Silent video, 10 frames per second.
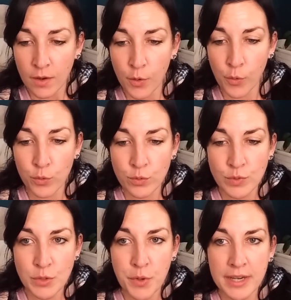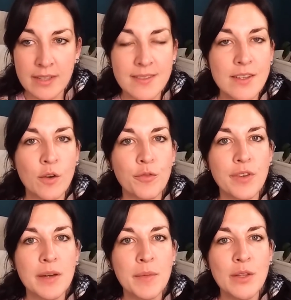euh, on continue à rester
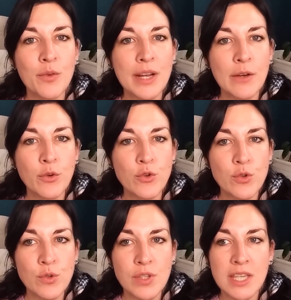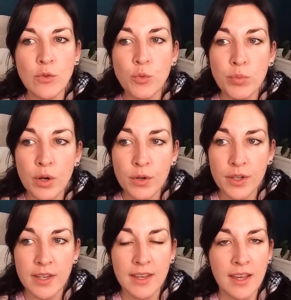enfermé dans quelque chose qui nous
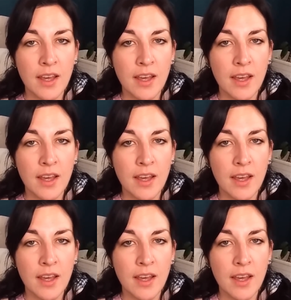bloque,